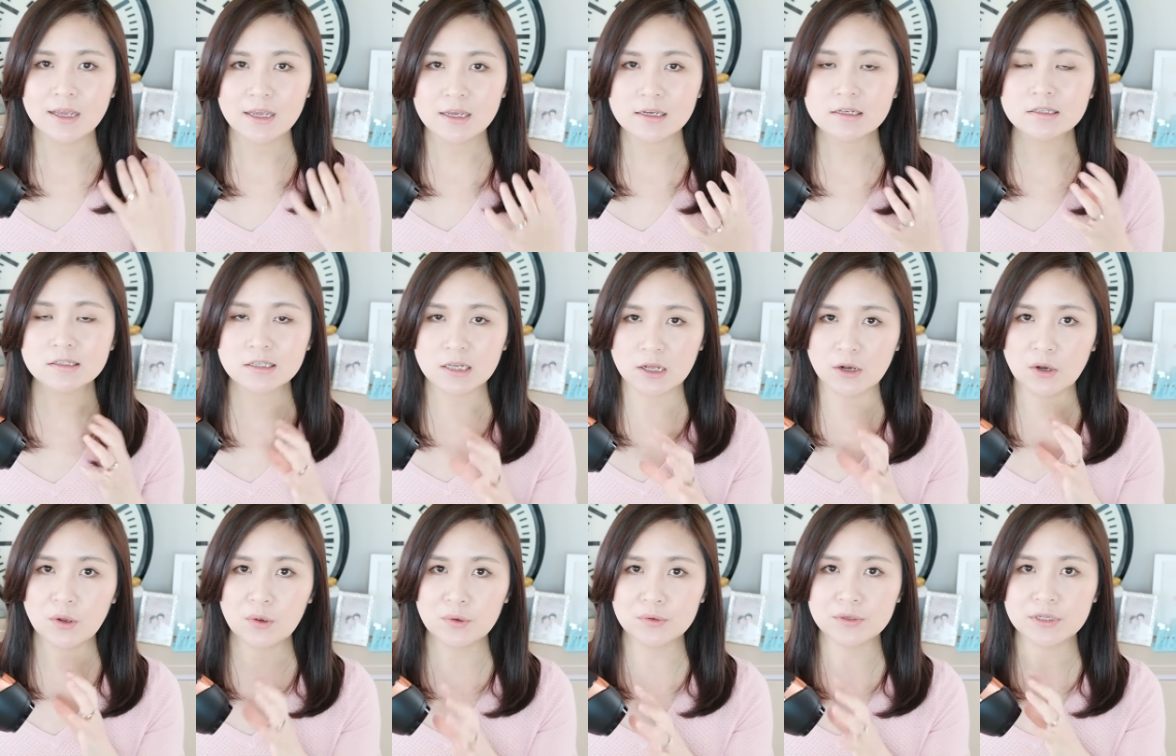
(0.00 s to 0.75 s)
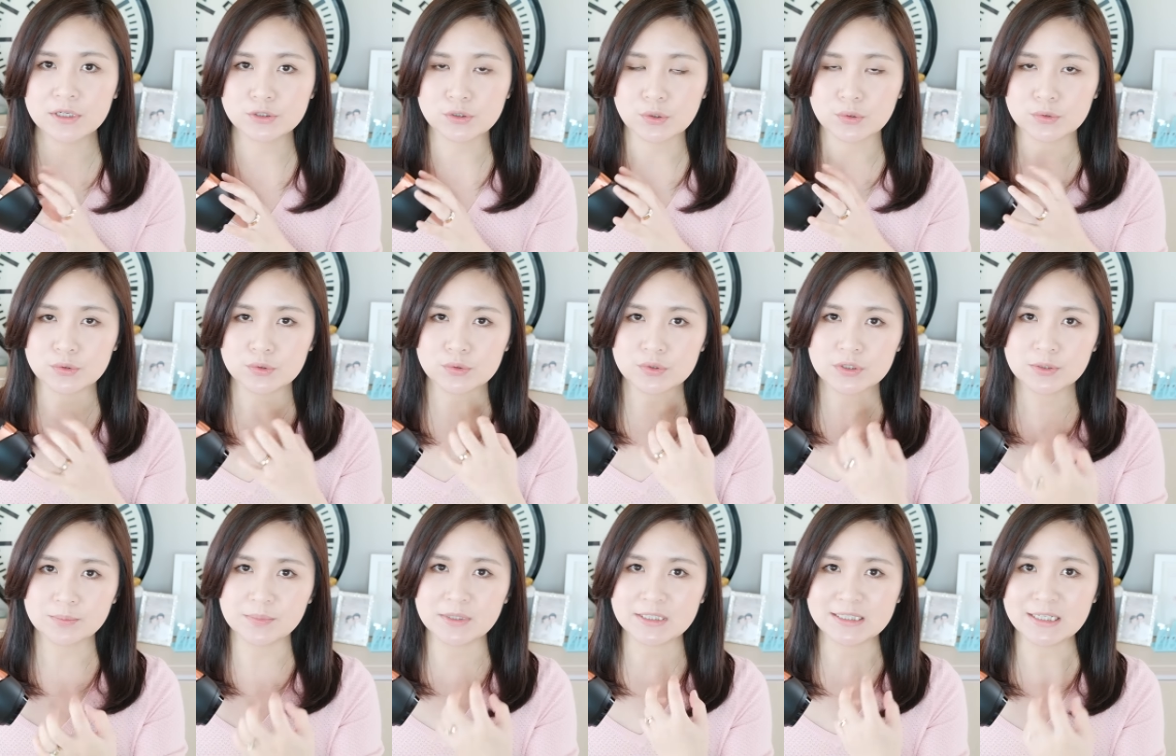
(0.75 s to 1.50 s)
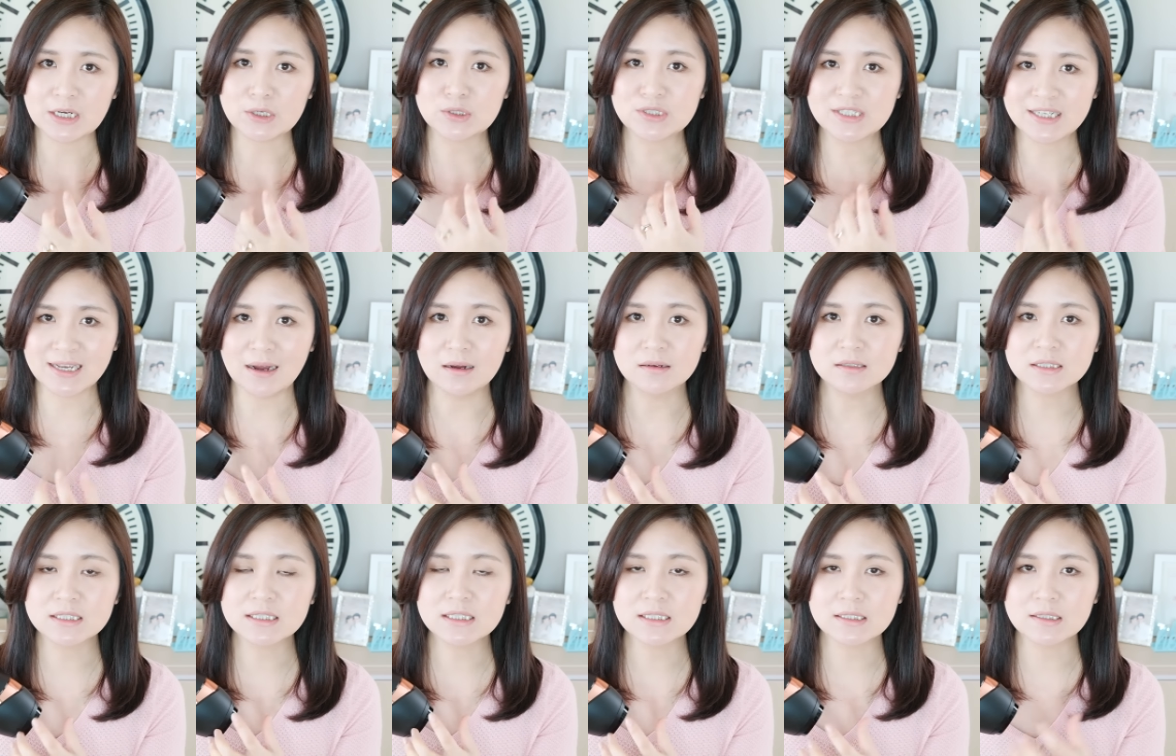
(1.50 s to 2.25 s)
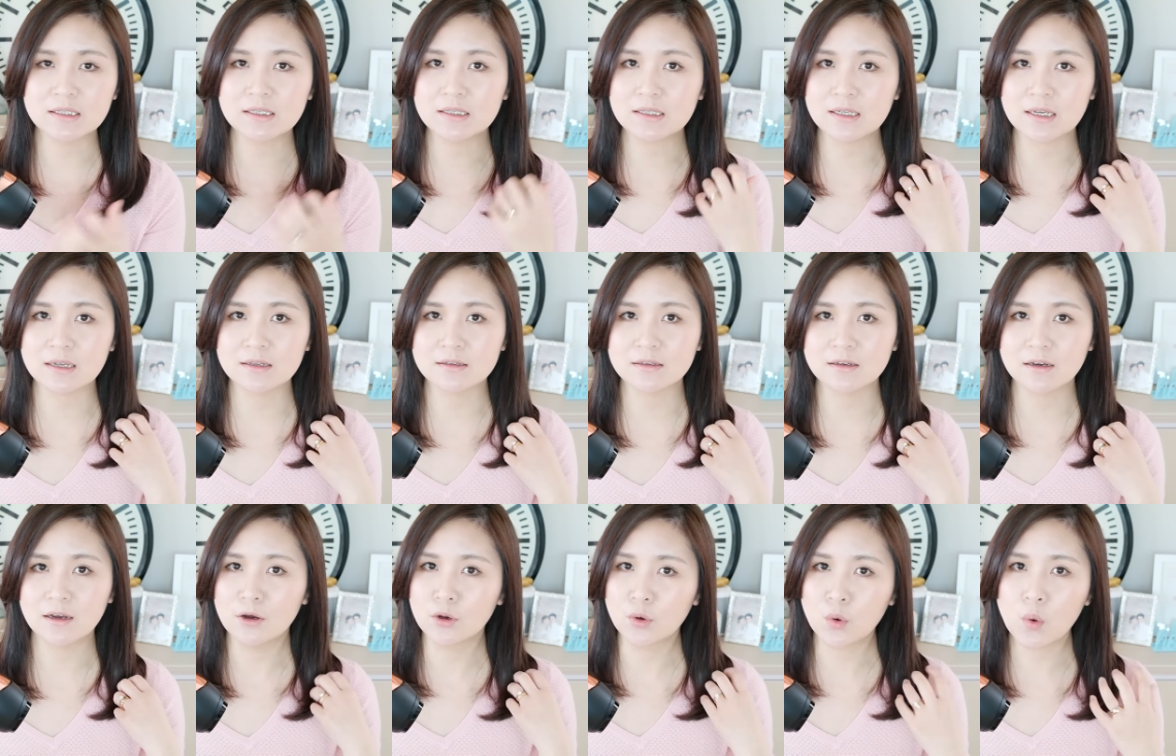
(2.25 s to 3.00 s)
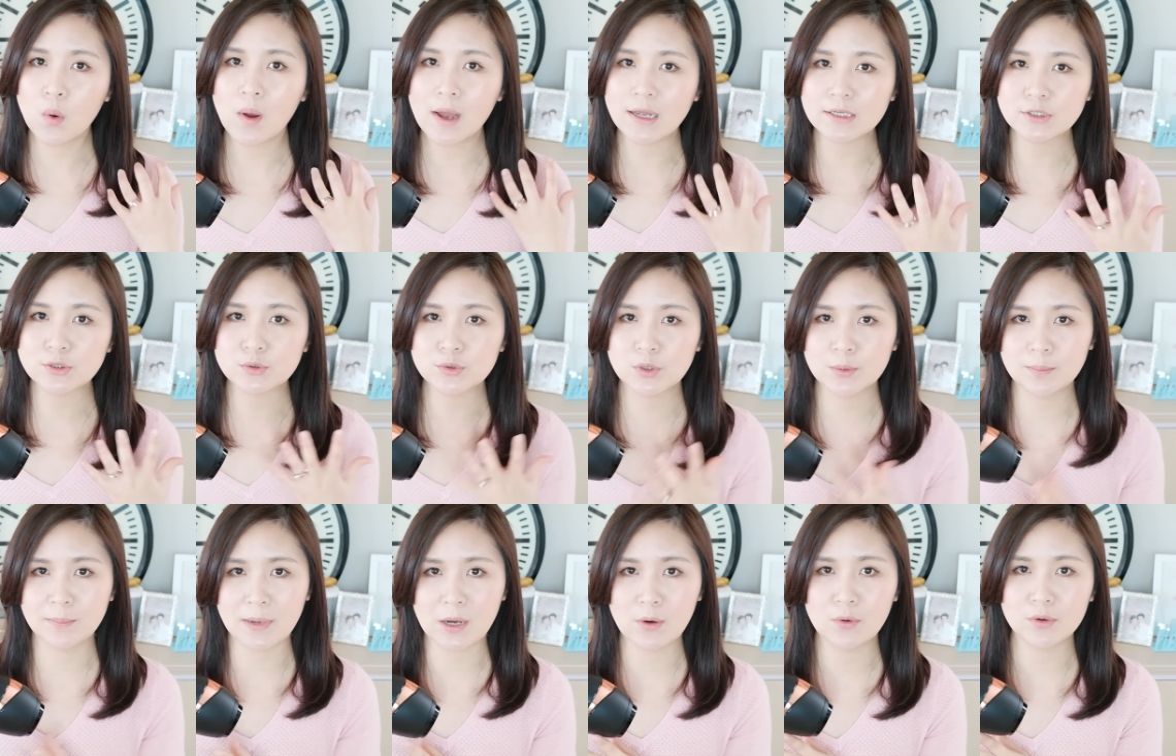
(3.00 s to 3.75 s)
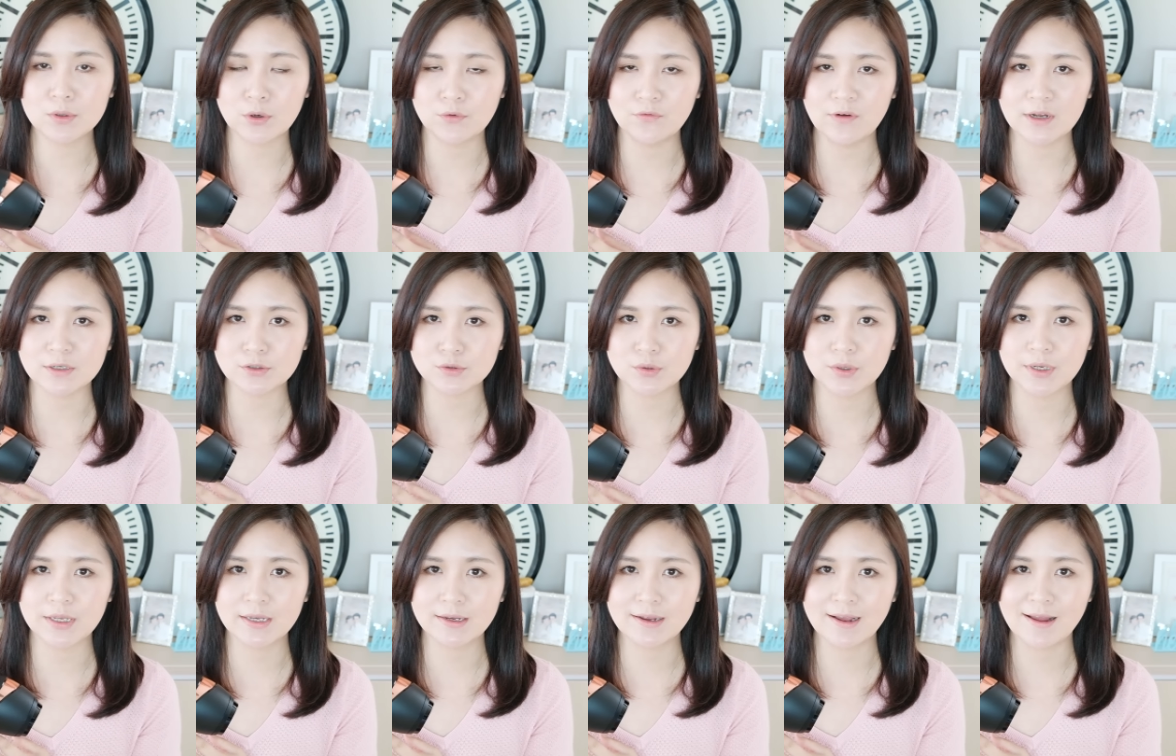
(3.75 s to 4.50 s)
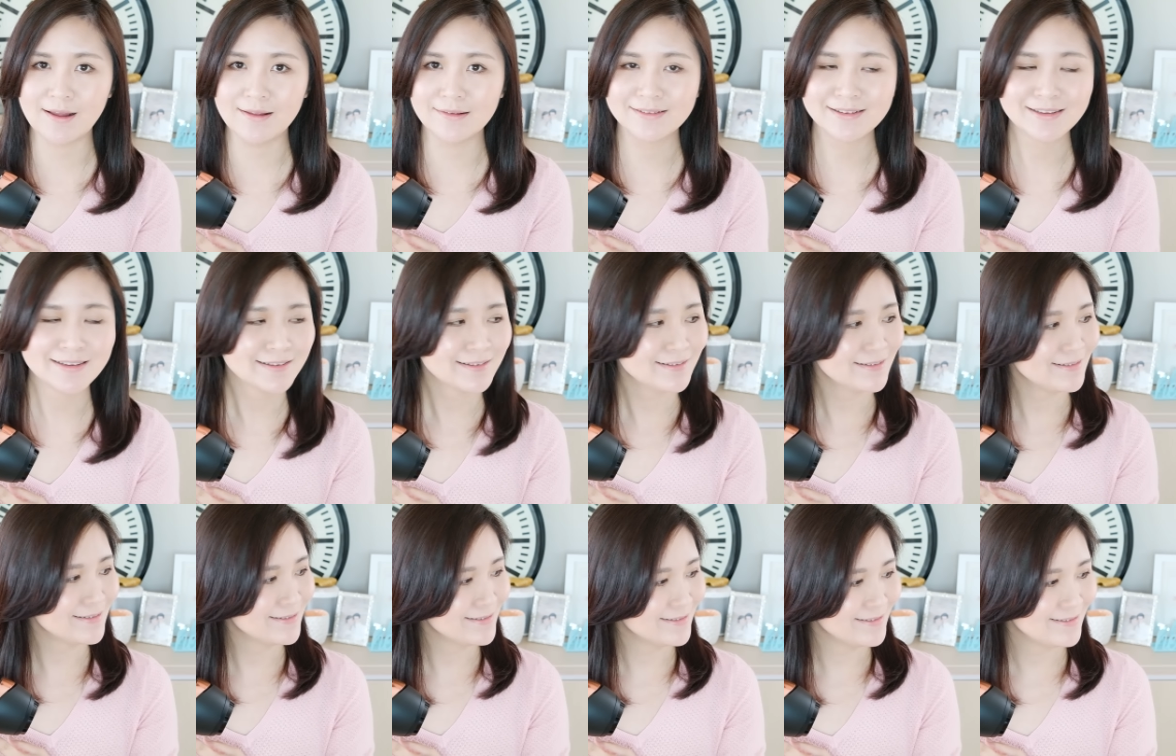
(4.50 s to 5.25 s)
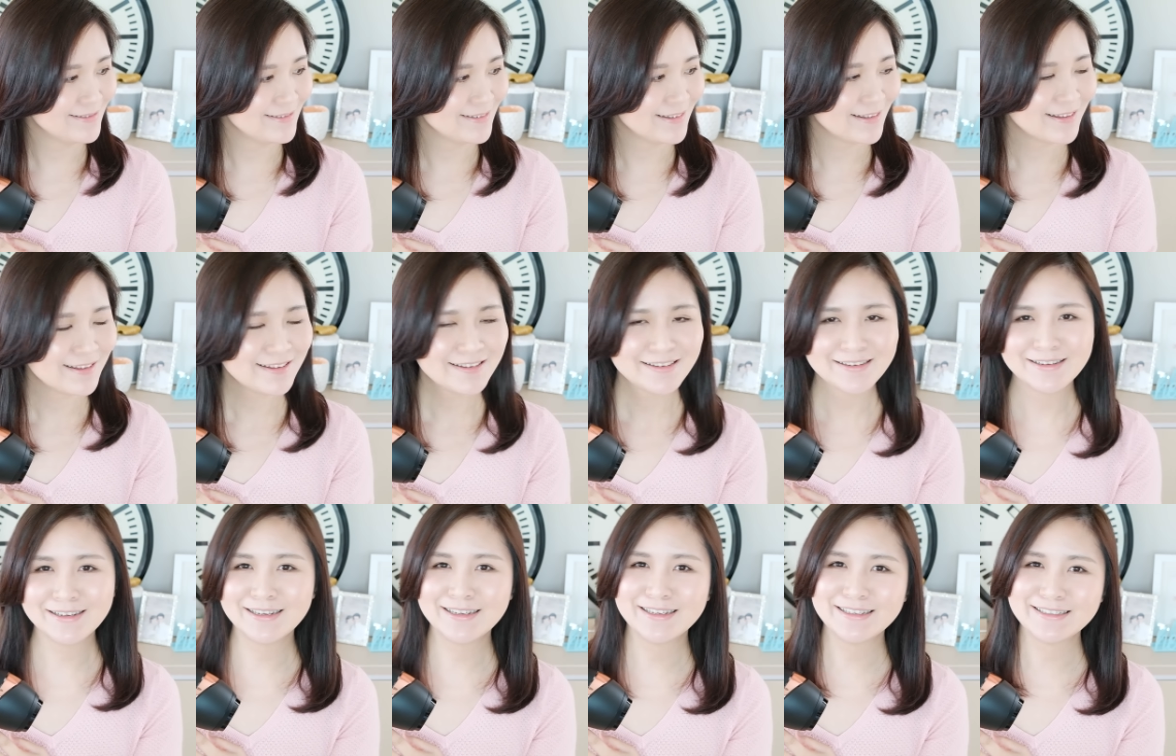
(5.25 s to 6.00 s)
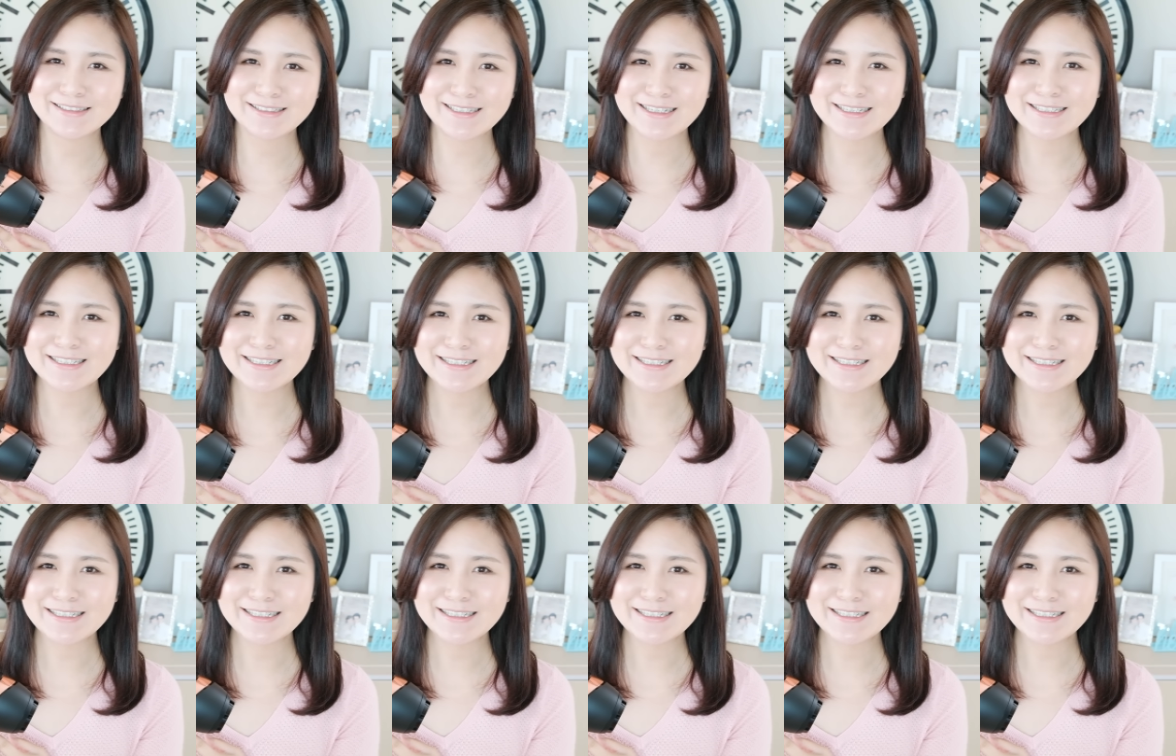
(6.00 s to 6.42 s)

Hair Salon 那种，就是比较强劲一点的，很快就能把我头发吹干。最